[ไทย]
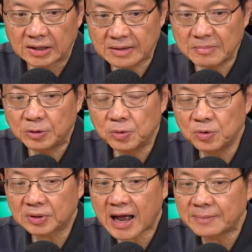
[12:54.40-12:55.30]
นี้มาดู
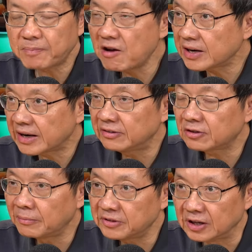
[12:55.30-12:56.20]
การป้องกัน
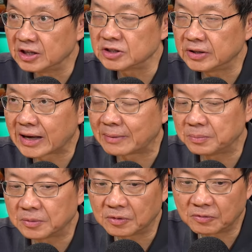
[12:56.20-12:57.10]
ซอมเซิร์ชนะครับ
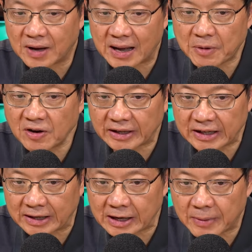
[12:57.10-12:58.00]
ว่าป้องกันอ
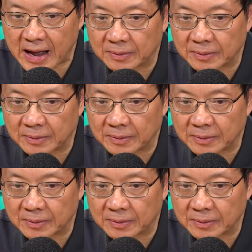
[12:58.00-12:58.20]
ย่างไรได้บ้า